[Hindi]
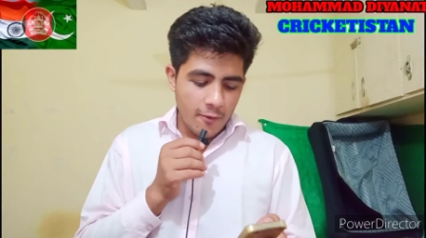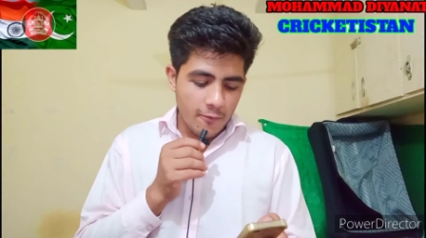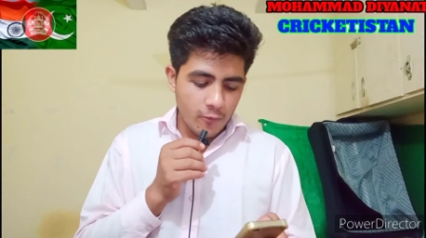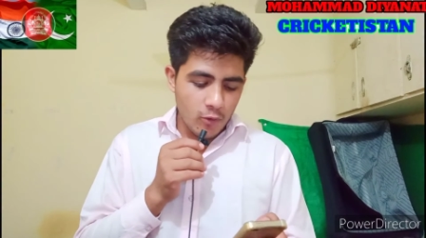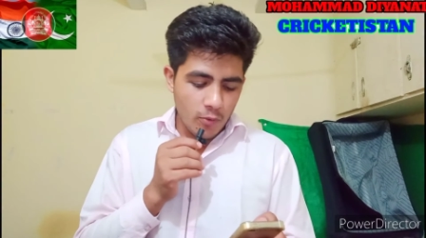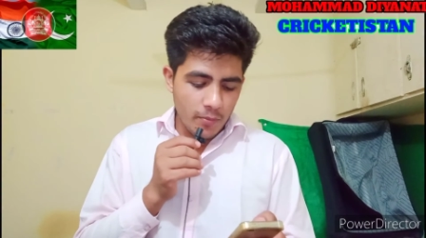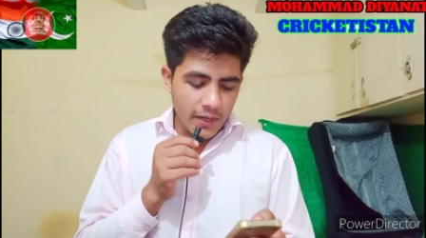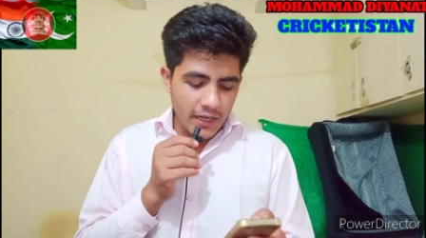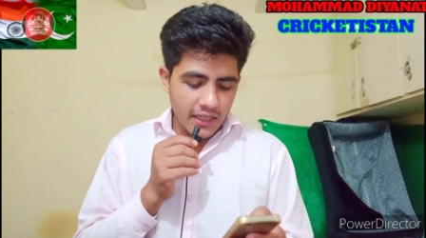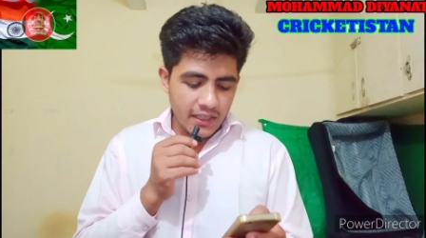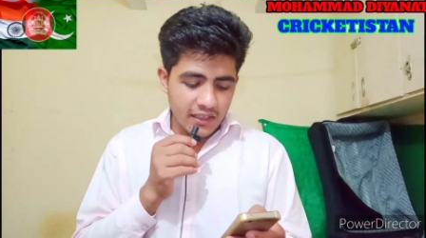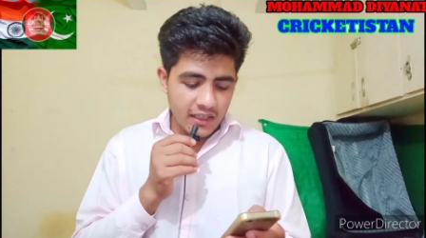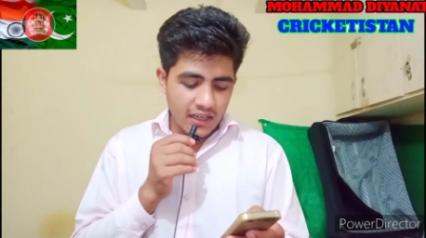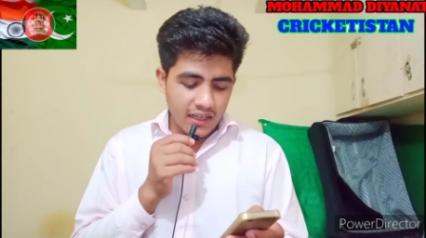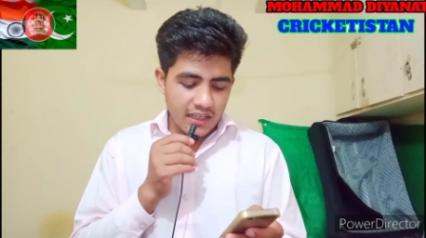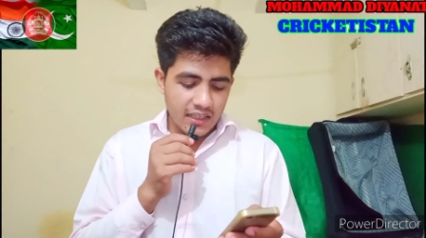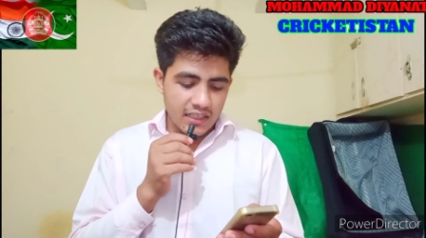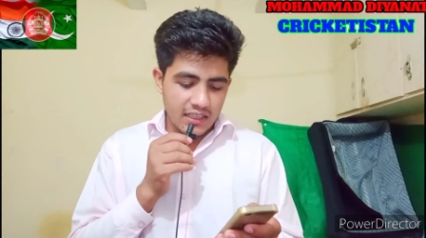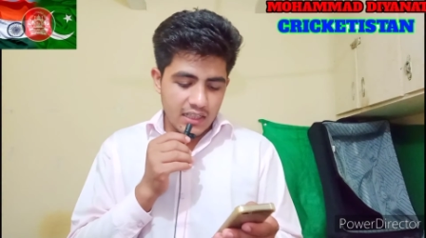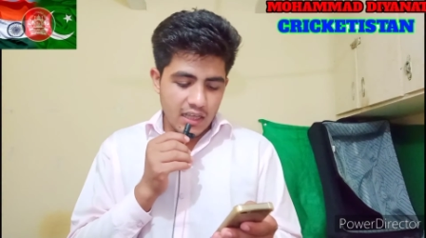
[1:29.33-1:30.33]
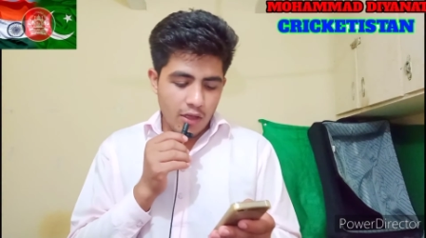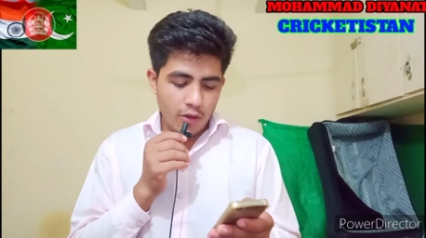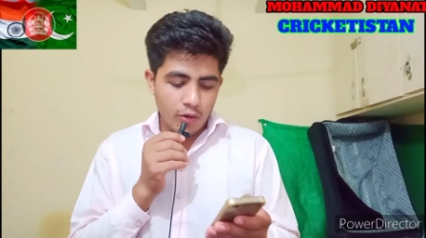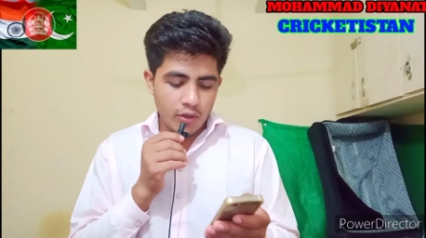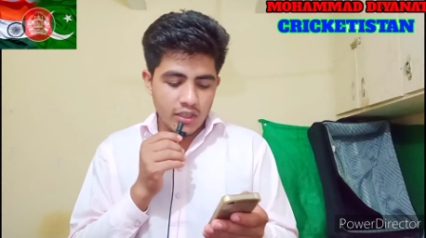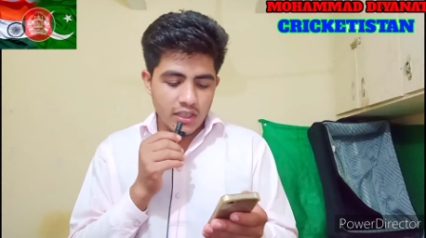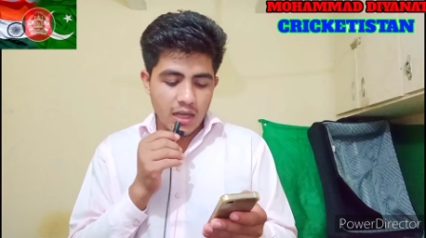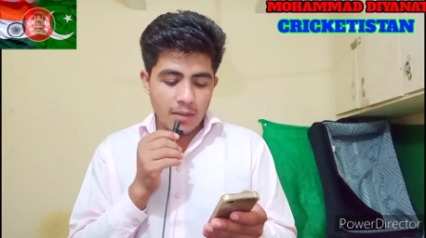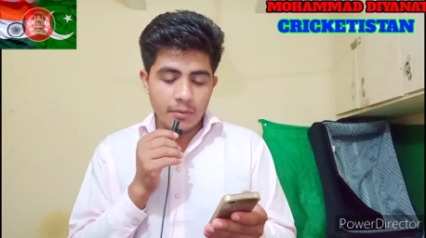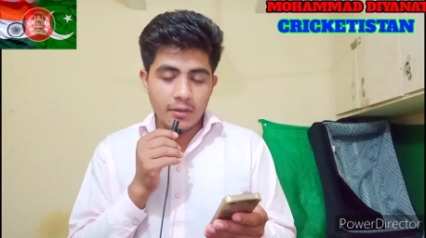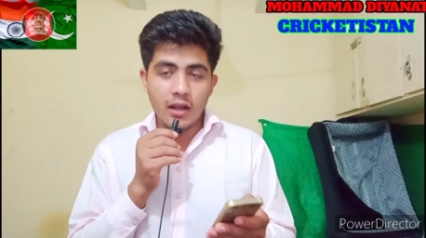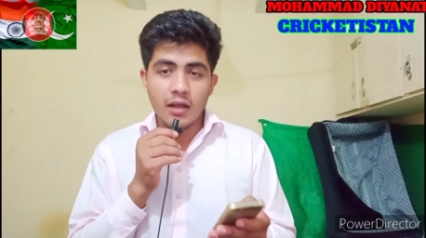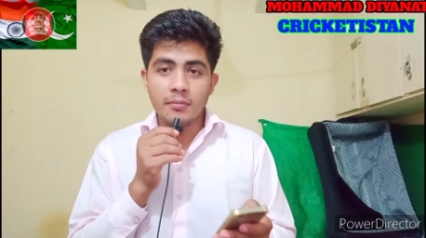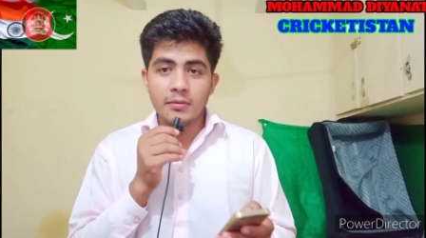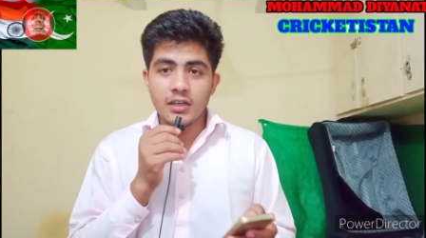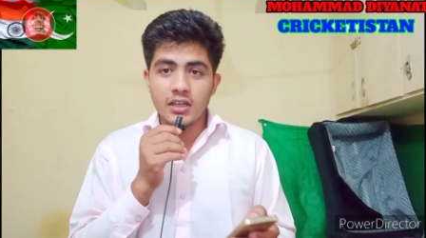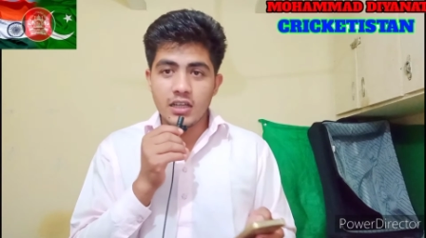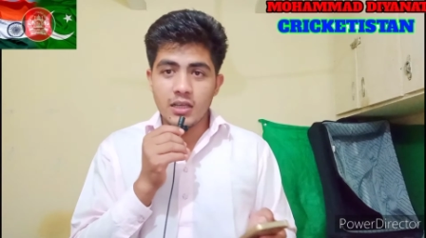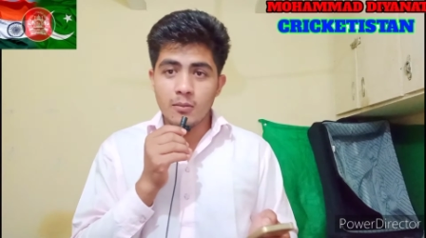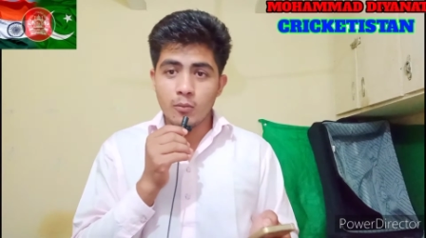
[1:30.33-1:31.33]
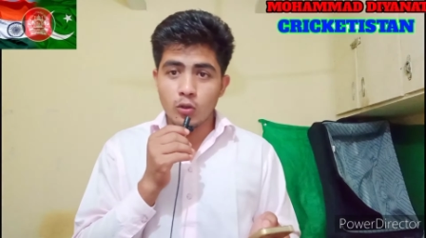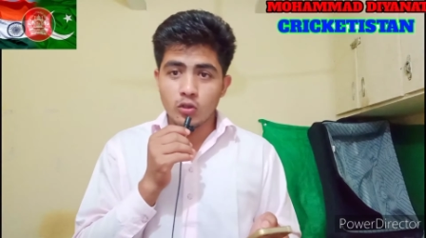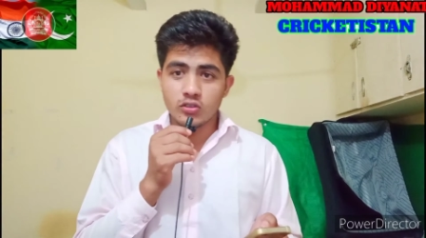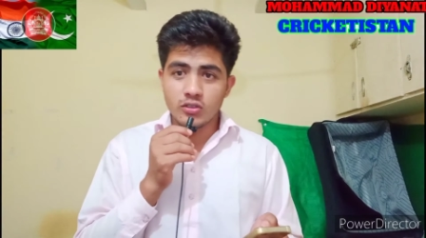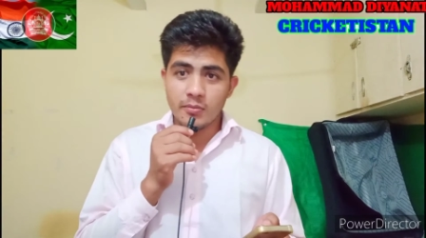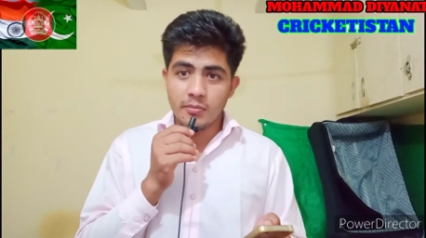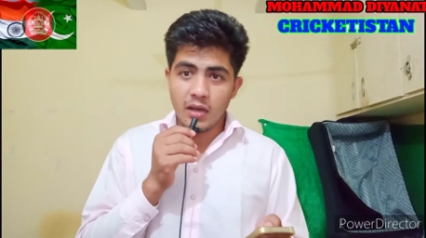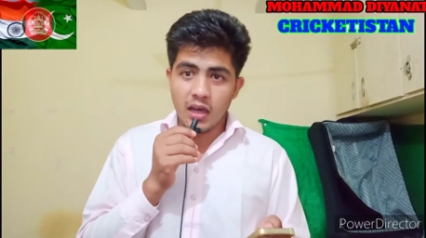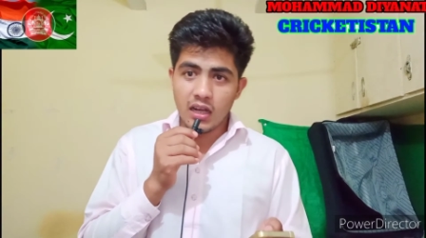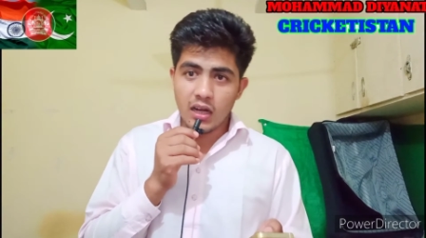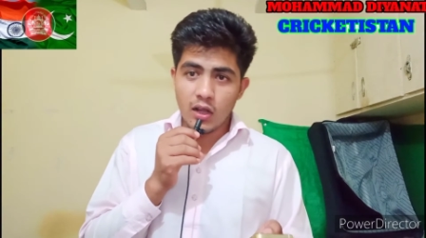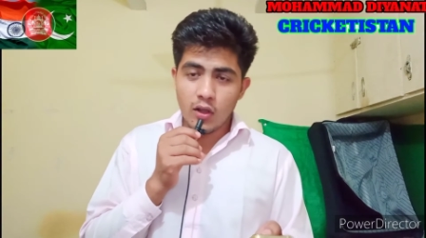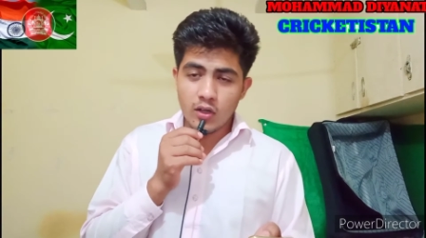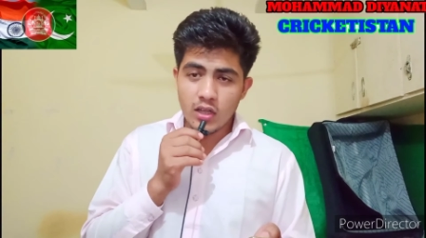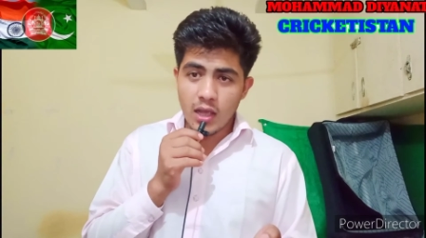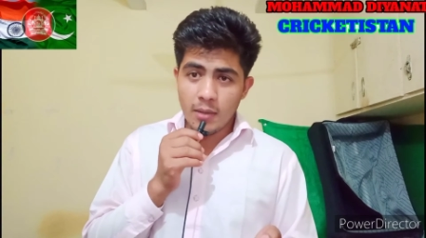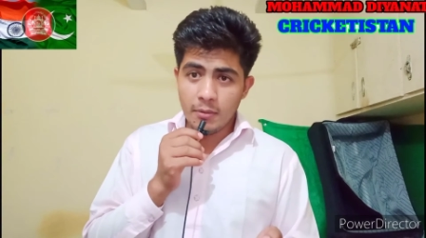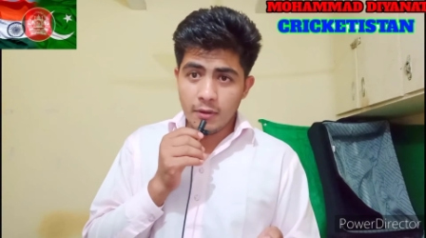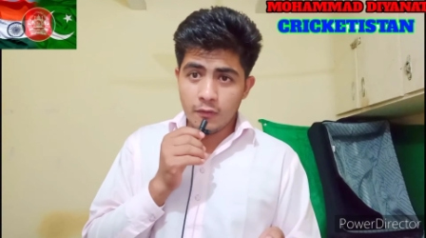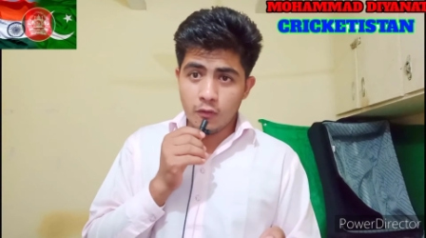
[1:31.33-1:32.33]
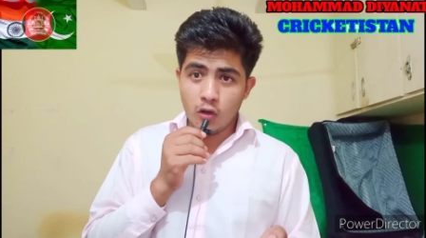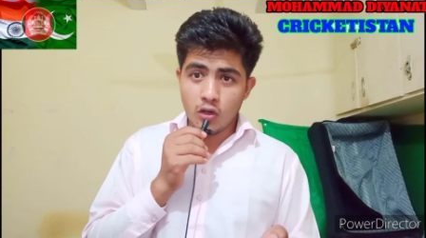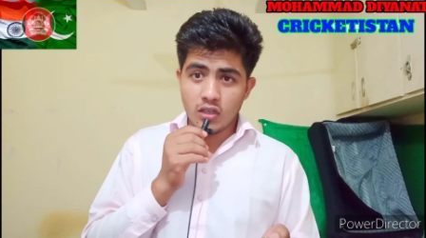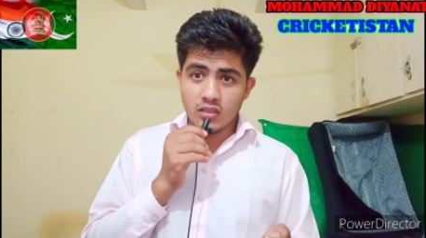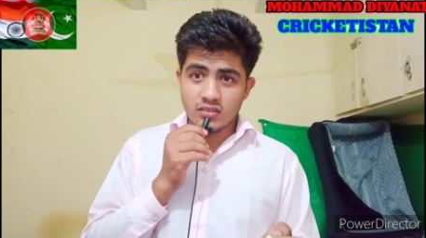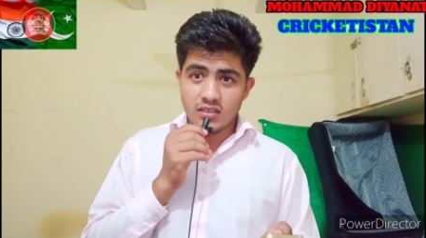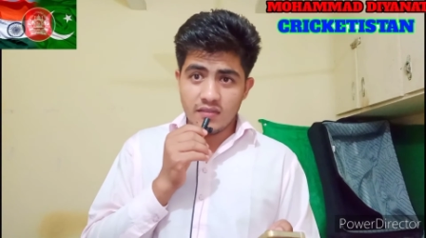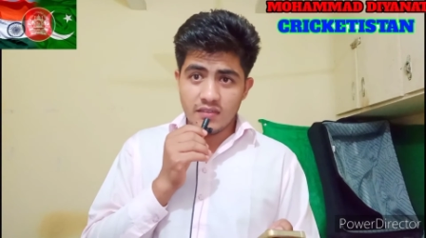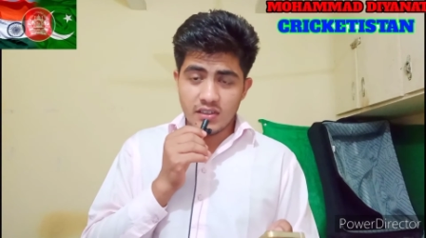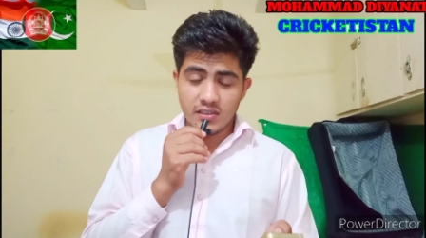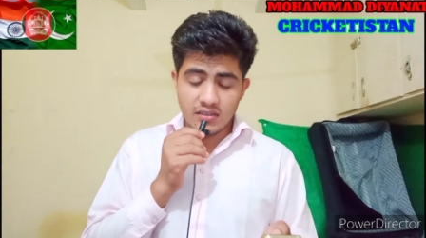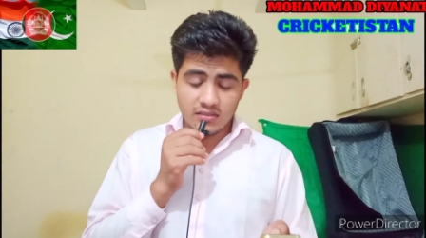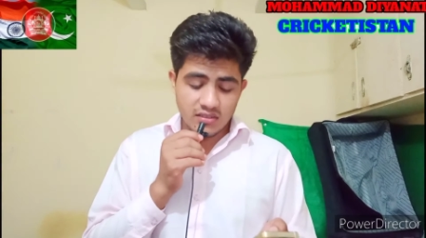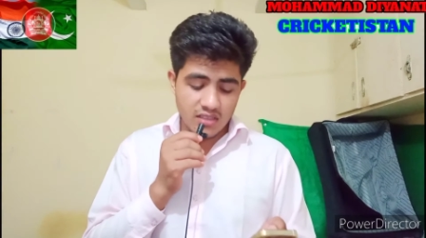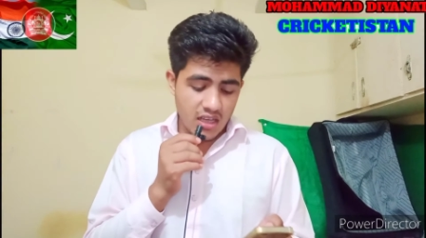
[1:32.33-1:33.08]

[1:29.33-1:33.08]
वो बैटिंग करने के लिए और उन्हें यहाँ पर अपनी टीम को संभाला और यहाँ पर फोर्टी सेवन रन